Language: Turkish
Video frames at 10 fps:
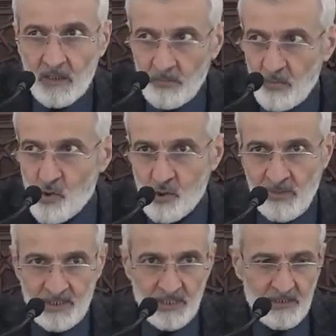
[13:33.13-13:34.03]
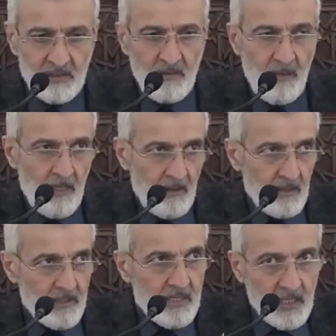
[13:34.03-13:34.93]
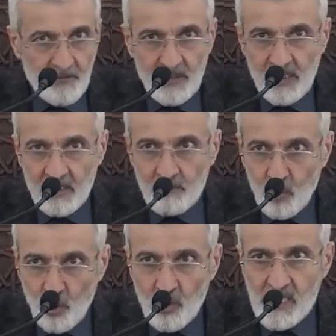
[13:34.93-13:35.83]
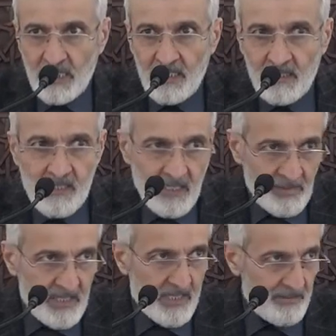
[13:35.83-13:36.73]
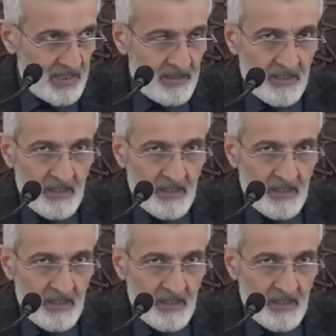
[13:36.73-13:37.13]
Şimdi Müslümanlar Safiye'nin bu özelliğini zaman zaman